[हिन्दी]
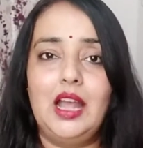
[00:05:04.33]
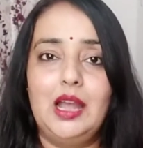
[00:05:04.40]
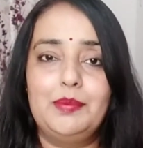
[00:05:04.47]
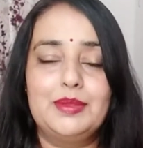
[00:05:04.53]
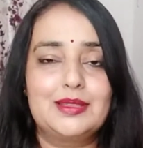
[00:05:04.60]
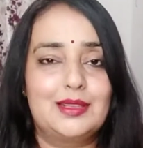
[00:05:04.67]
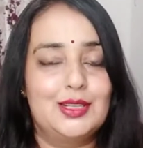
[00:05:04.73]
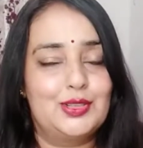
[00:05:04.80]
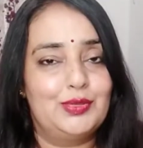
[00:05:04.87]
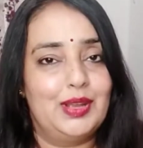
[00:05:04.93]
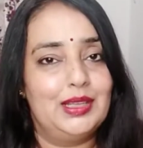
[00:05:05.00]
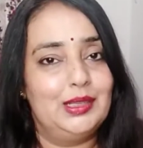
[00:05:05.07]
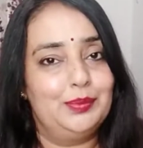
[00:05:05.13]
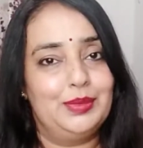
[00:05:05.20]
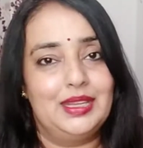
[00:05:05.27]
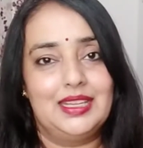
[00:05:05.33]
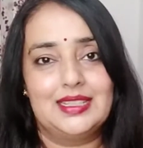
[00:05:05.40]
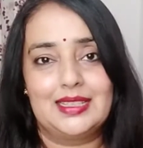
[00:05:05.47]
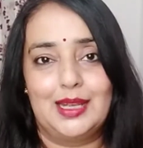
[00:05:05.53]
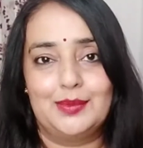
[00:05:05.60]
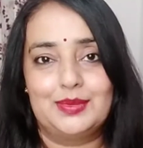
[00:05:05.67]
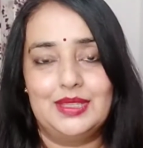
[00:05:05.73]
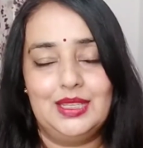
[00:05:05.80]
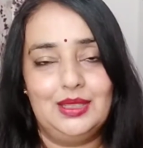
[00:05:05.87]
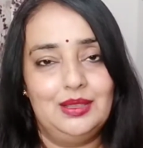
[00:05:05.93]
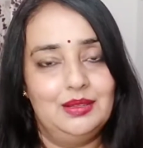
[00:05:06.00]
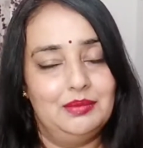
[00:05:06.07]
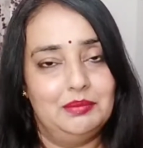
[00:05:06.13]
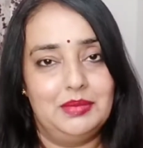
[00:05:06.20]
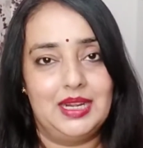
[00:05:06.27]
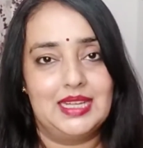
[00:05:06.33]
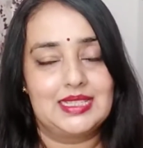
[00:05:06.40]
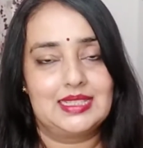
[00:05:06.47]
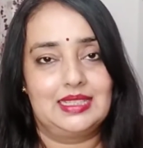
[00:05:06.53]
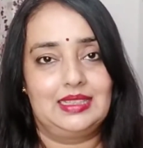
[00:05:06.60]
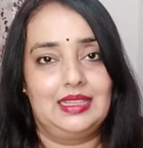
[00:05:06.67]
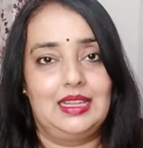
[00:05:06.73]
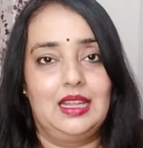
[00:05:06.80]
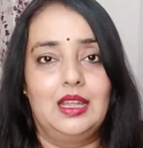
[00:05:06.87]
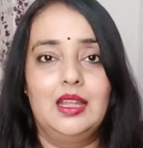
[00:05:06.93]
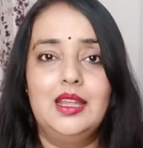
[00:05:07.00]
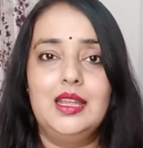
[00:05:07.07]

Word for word: आप इसका स्वाद अपने हिसाब से बढ़ा सकते हैं